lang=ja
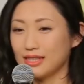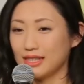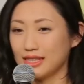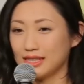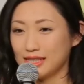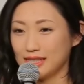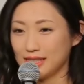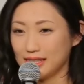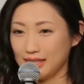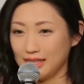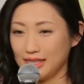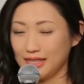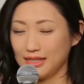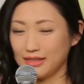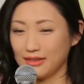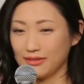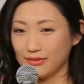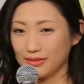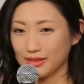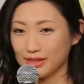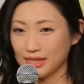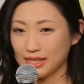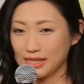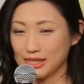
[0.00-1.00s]
影時に
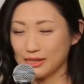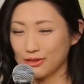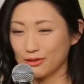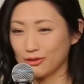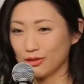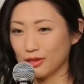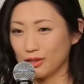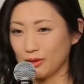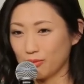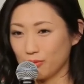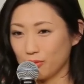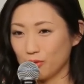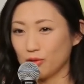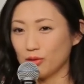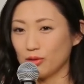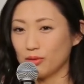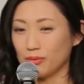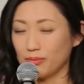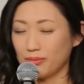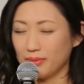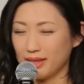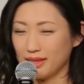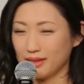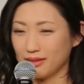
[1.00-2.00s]
私より
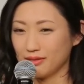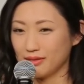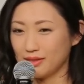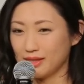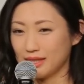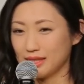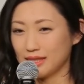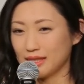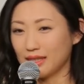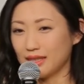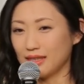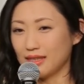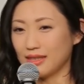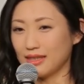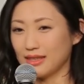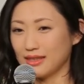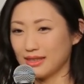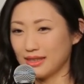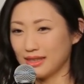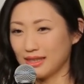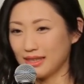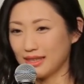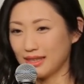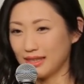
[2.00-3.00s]
もメイク時間
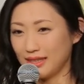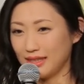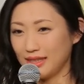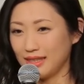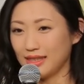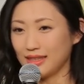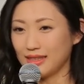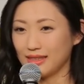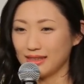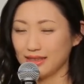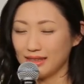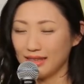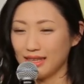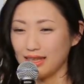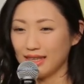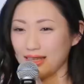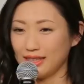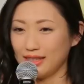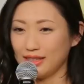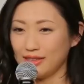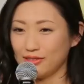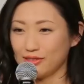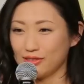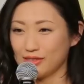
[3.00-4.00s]
が長い
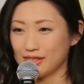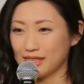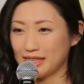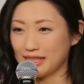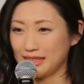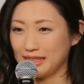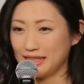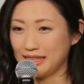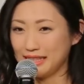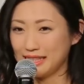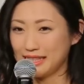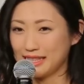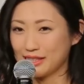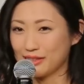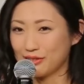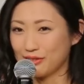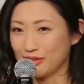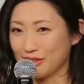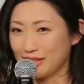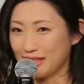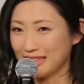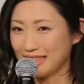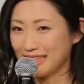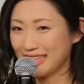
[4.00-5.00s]
俳優さんにち
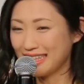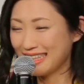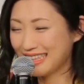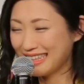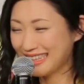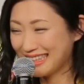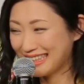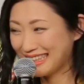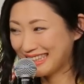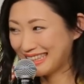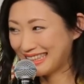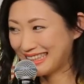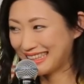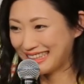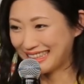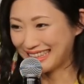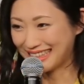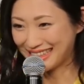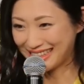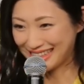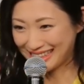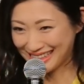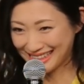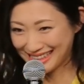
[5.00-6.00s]
くり
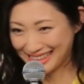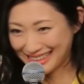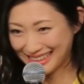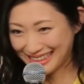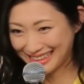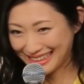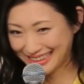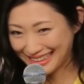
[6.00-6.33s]
です